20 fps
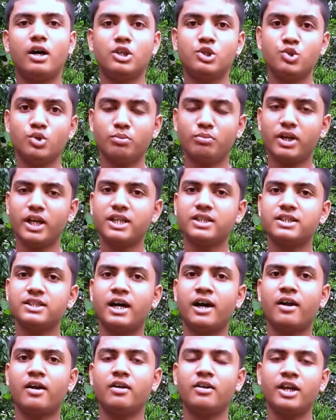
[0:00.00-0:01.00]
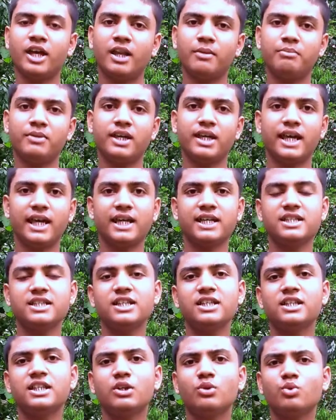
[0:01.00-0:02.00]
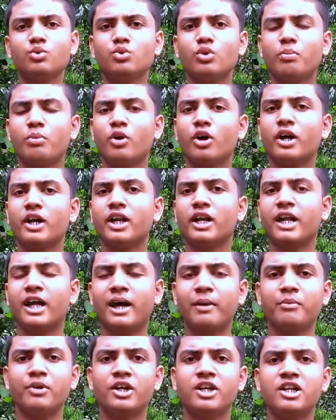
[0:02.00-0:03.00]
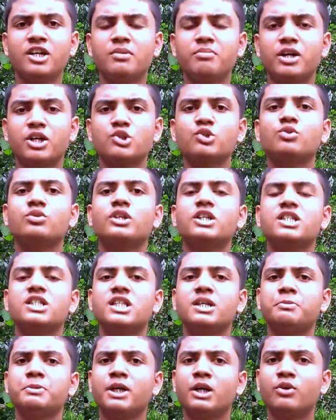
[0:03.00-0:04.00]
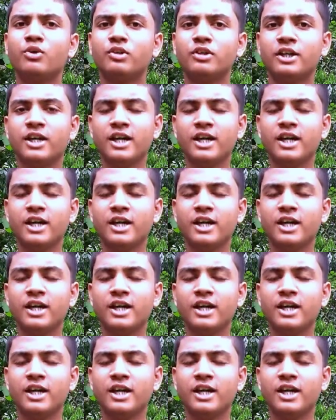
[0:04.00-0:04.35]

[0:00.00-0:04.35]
জুম লেন্স আর রিয়েলমি এক্স থ্রিতে কোনো প্রকারের আপগ্রেডেড ভার্সন নয় স্ন্যাপড্রাগন